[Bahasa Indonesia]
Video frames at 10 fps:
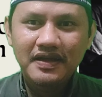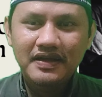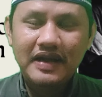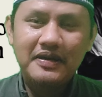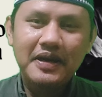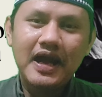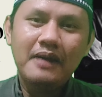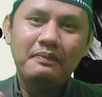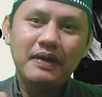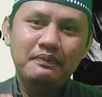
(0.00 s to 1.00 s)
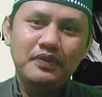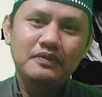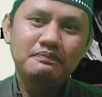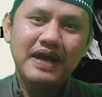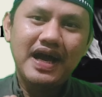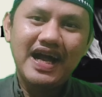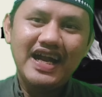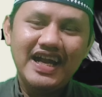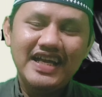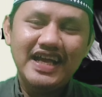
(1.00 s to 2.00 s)
Karena apapun
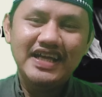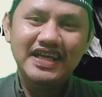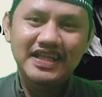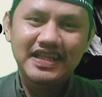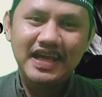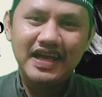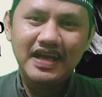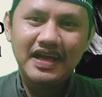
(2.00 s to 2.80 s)
pahala yang kita